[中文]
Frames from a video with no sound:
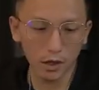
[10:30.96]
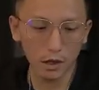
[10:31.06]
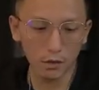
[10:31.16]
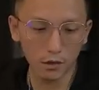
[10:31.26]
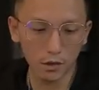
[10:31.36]

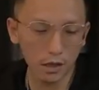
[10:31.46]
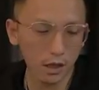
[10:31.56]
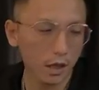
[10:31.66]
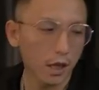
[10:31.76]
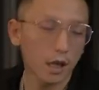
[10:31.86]
牛人有
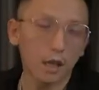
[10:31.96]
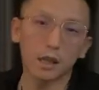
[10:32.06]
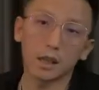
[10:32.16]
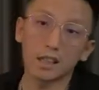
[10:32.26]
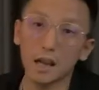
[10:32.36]
了，
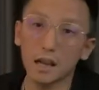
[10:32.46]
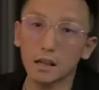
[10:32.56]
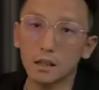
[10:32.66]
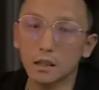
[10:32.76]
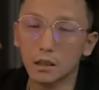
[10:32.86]
怎么让
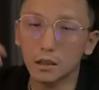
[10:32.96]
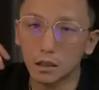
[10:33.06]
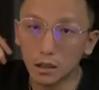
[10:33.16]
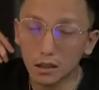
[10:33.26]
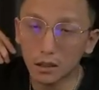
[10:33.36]
他们尽
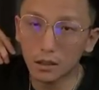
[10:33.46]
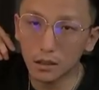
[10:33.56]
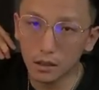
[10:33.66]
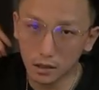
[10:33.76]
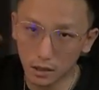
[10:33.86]
快的融
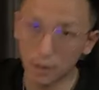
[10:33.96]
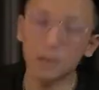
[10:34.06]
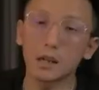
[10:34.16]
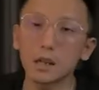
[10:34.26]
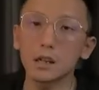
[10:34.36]
入团队
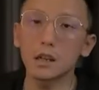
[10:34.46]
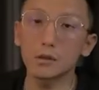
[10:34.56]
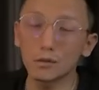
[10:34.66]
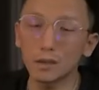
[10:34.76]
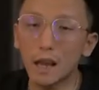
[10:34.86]
呢？
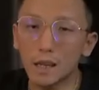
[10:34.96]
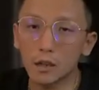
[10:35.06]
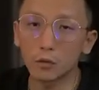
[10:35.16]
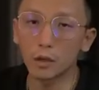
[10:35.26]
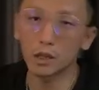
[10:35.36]
欢迎回到
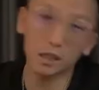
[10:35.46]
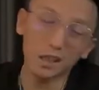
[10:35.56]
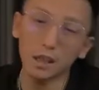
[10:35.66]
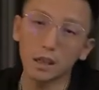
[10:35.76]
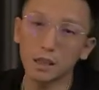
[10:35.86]
给中层
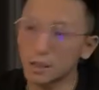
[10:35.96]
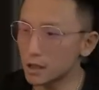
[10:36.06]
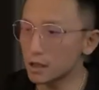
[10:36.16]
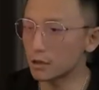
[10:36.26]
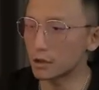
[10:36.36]
的管理课。